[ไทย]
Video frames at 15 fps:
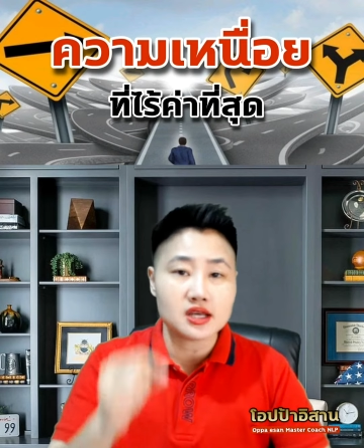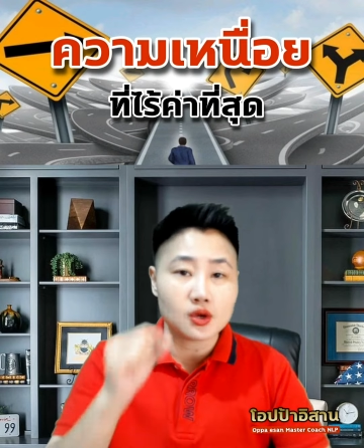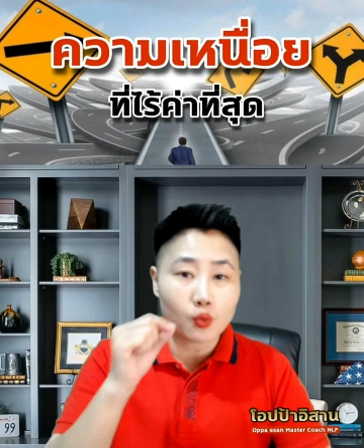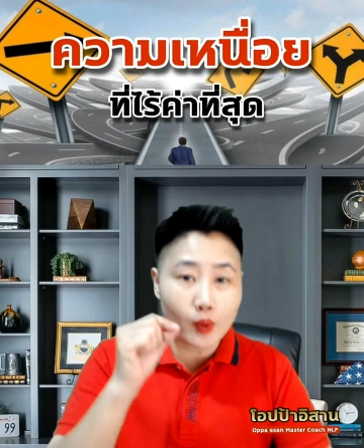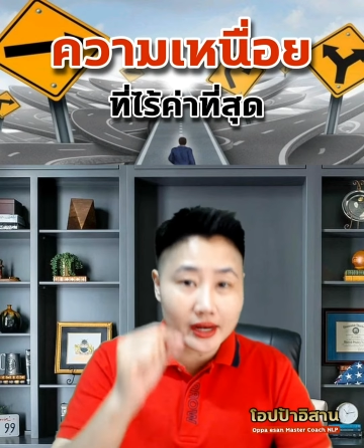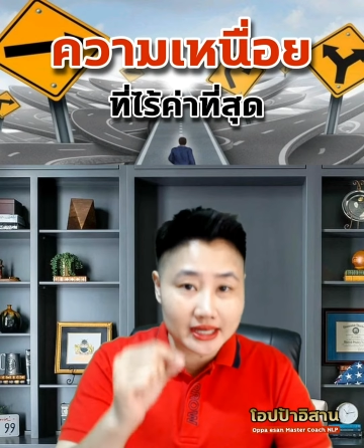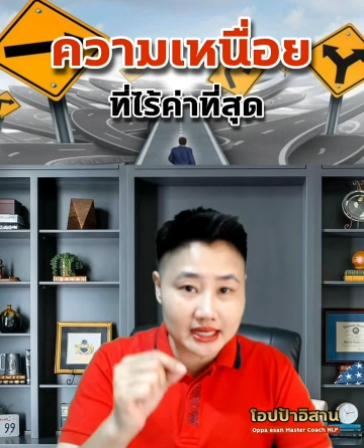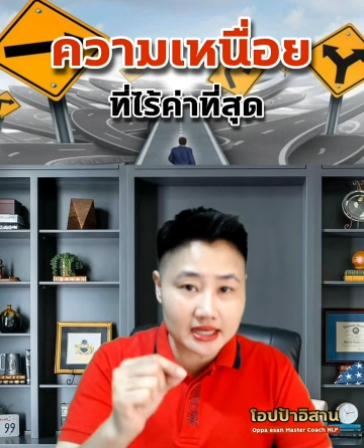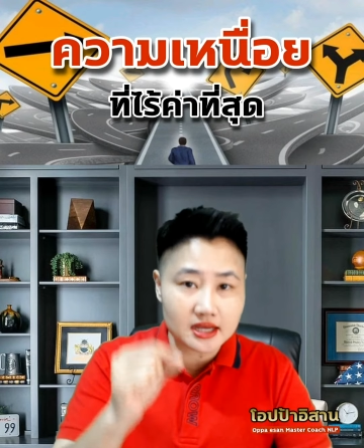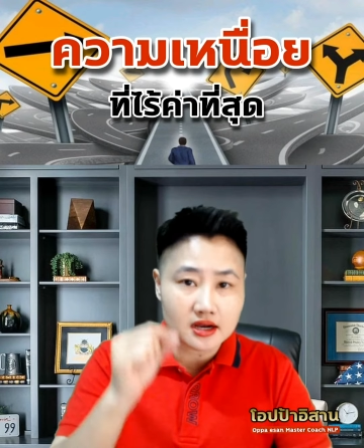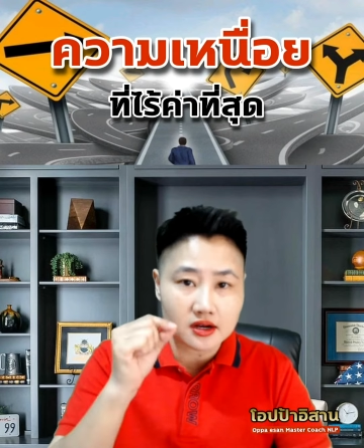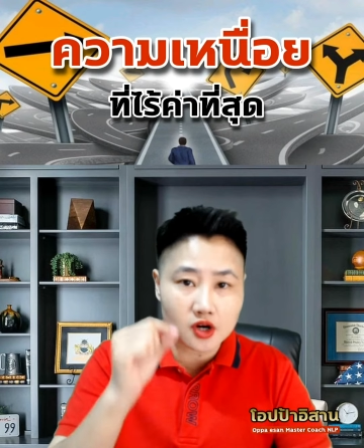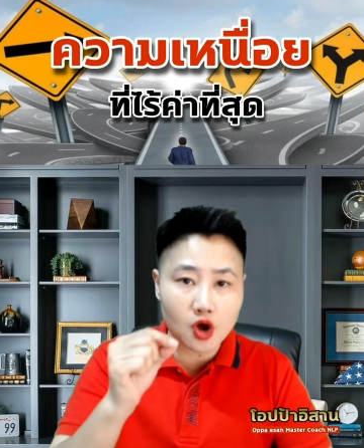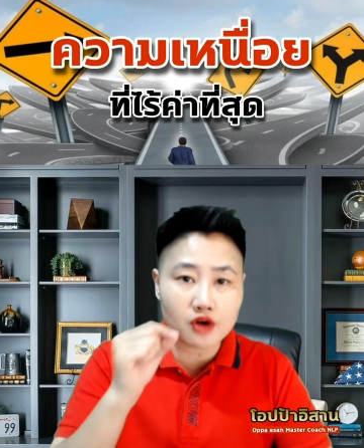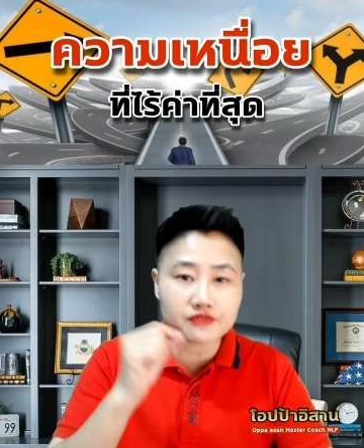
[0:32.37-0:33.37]
วันนี้ล
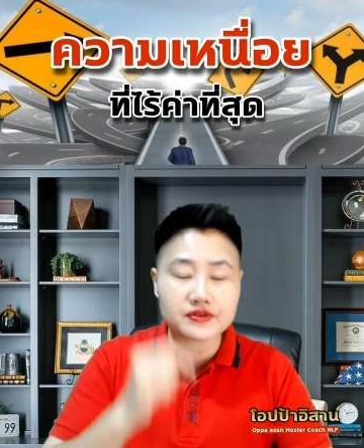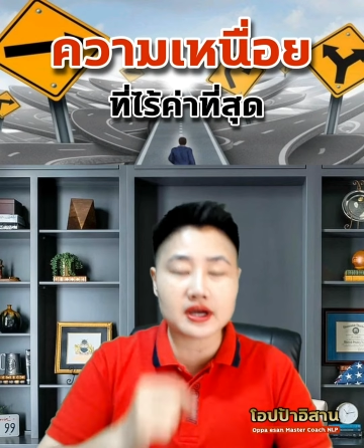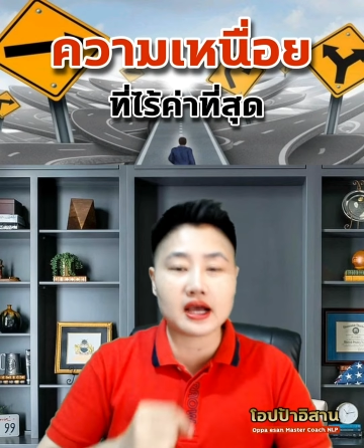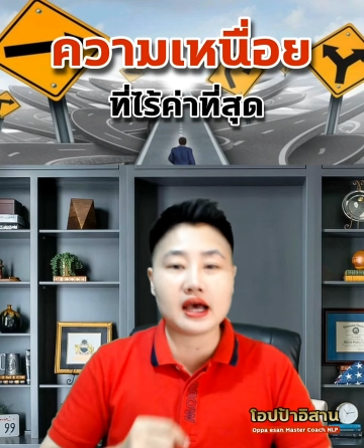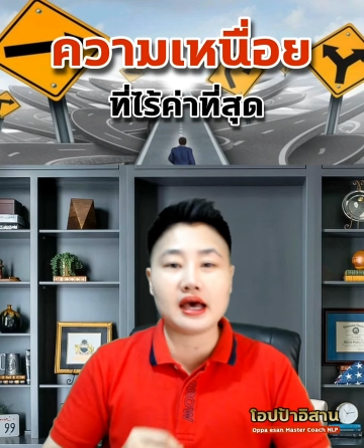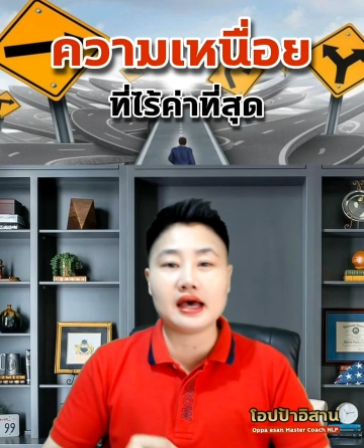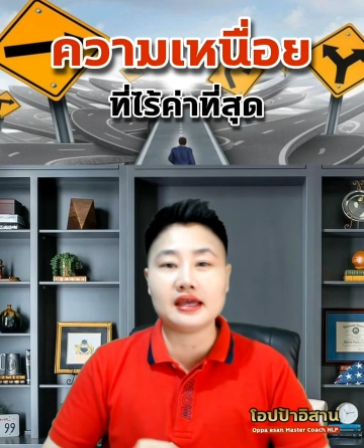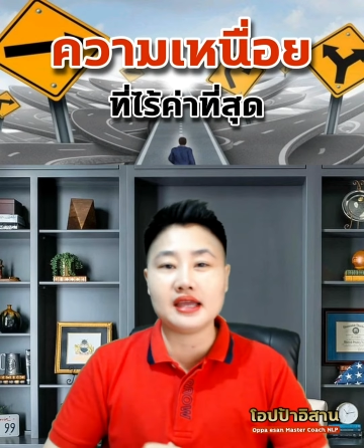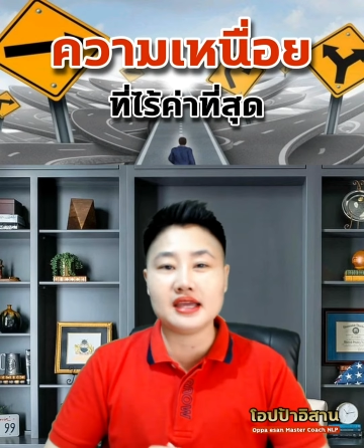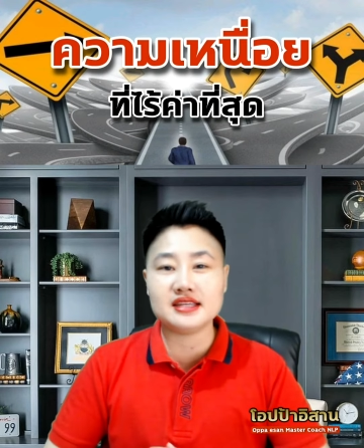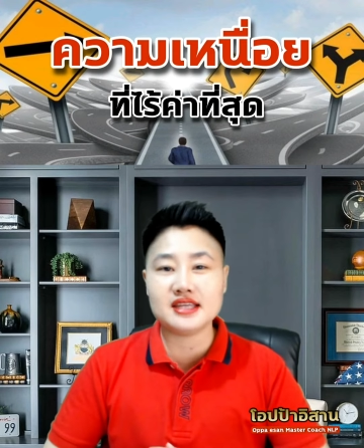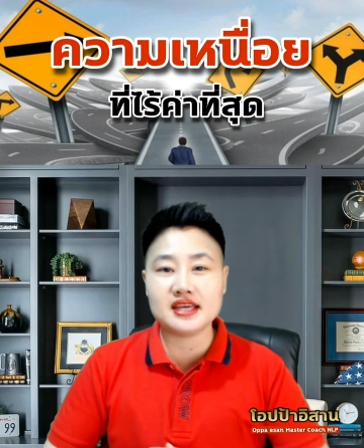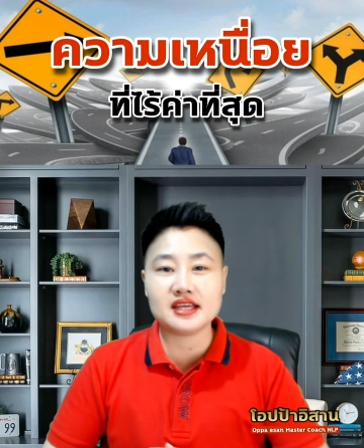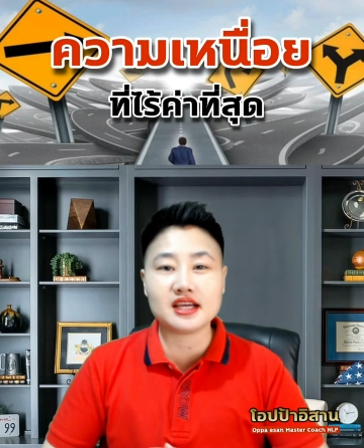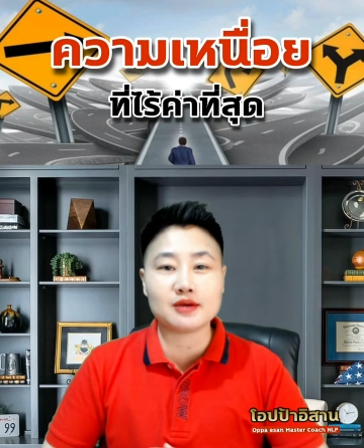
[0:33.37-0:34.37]
องฝึกขายไอเดีย
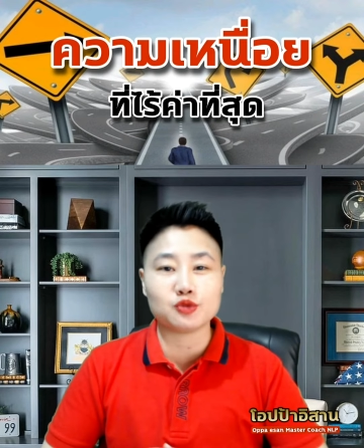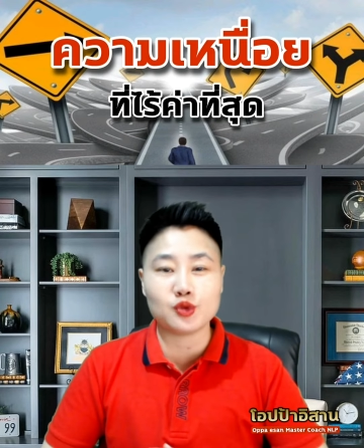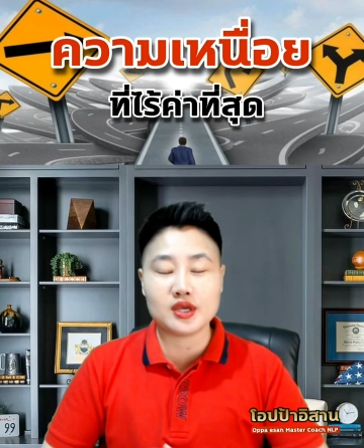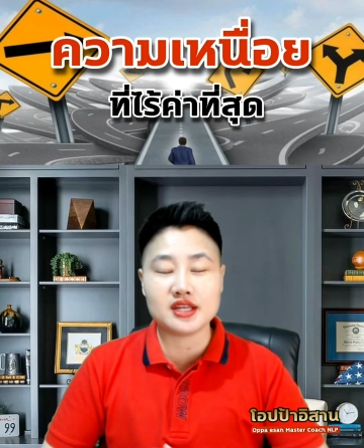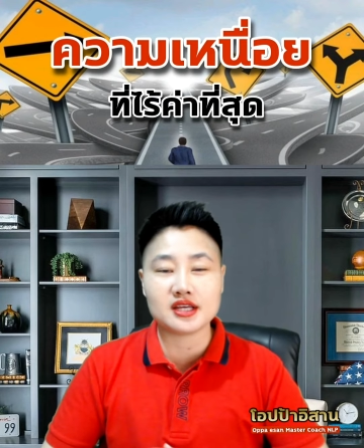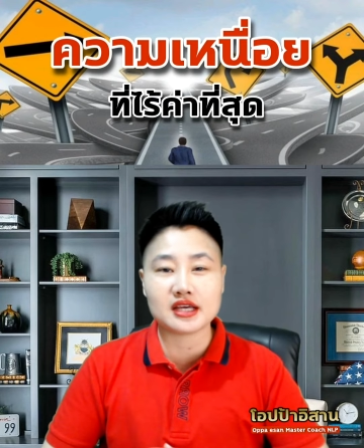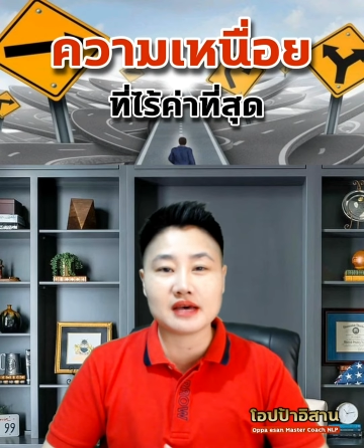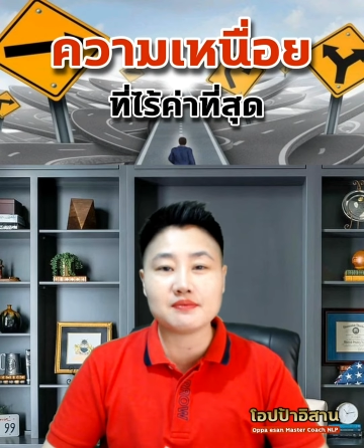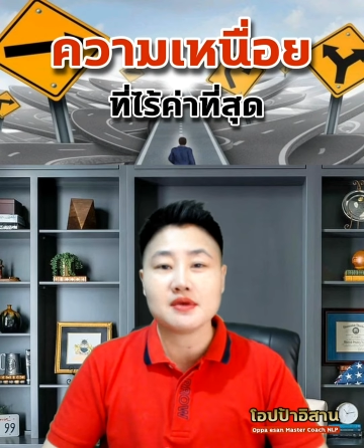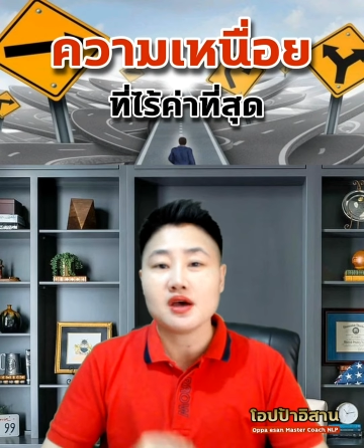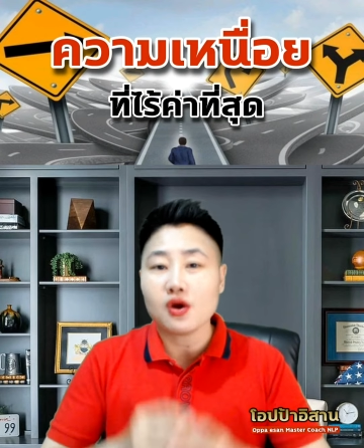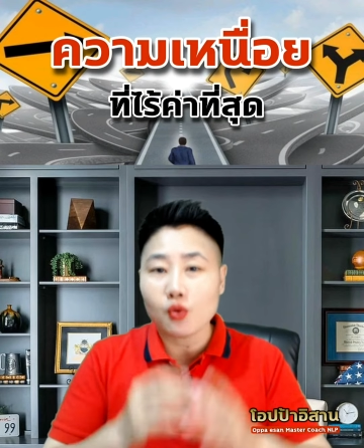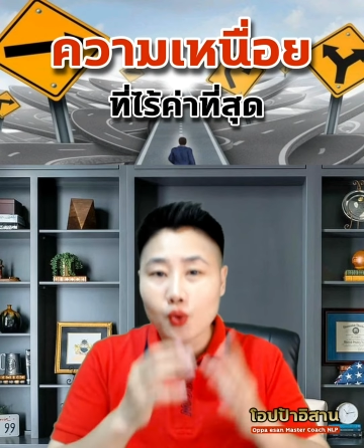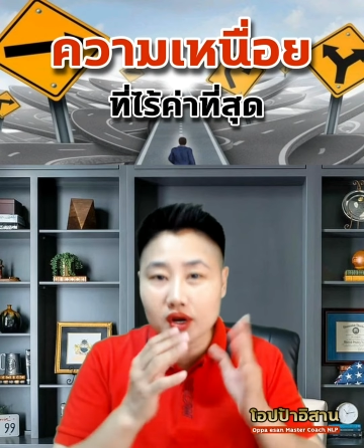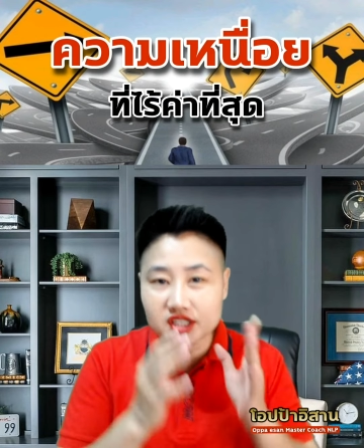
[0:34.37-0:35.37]
ให้กับตัวเองนะครับ
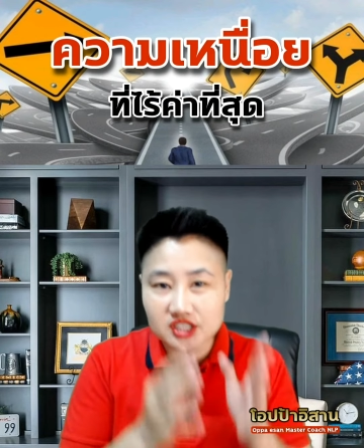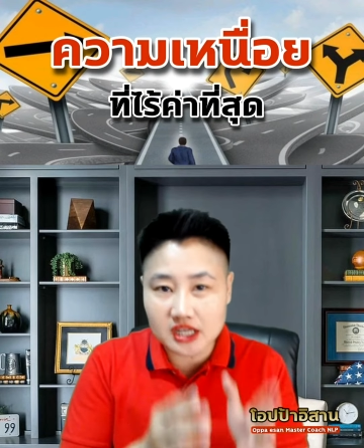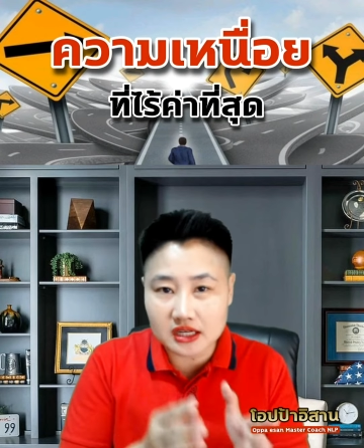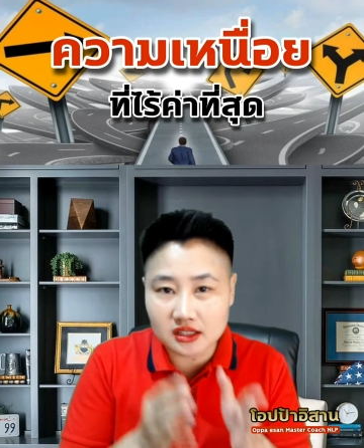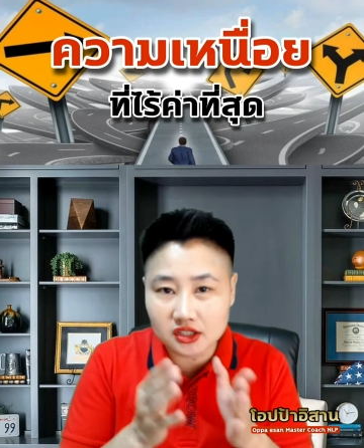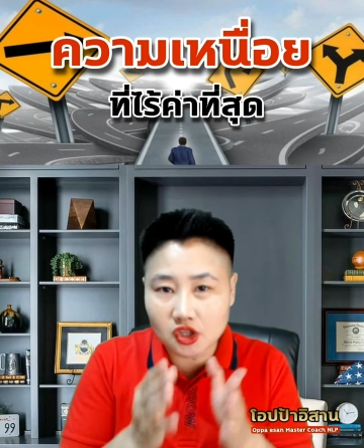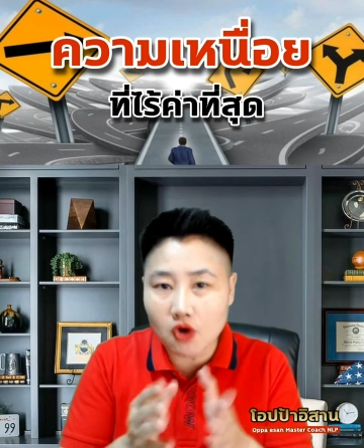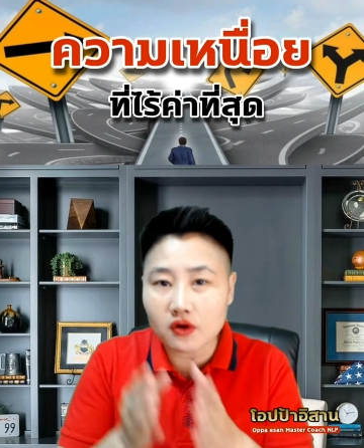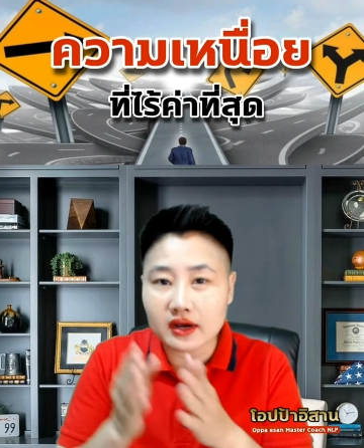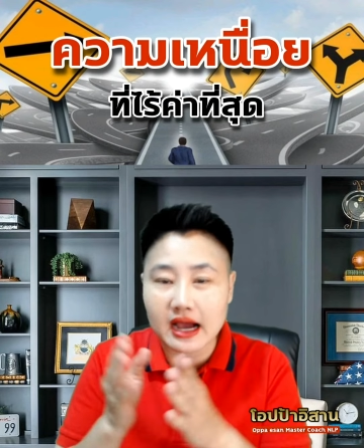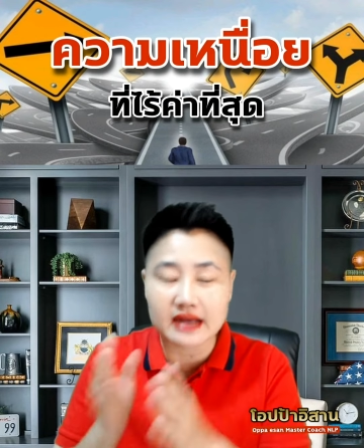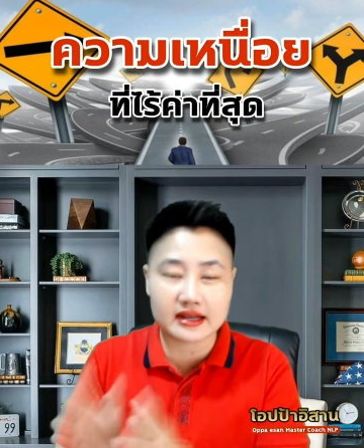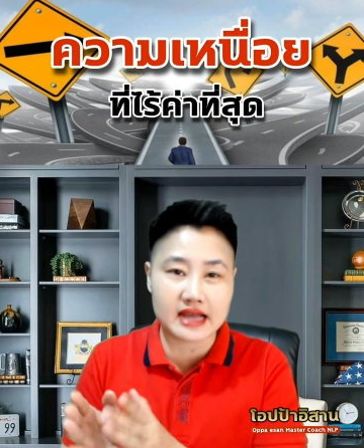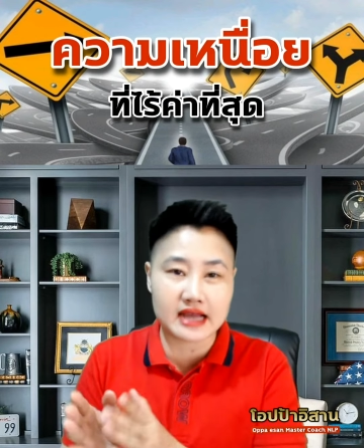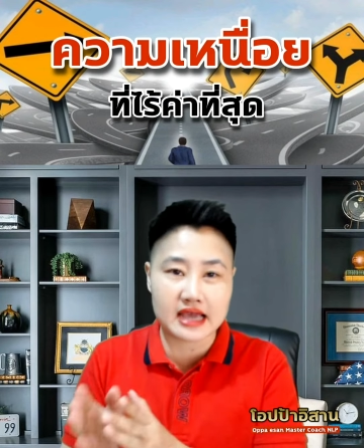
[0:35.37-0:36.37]
ว่าฉันต้องการ
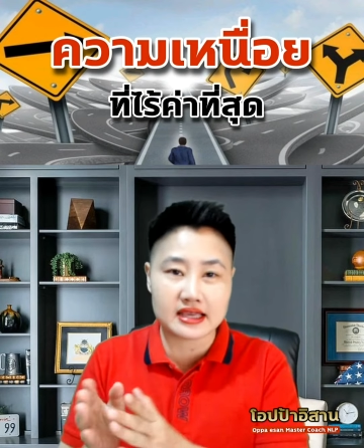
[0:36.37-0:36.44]
อะไร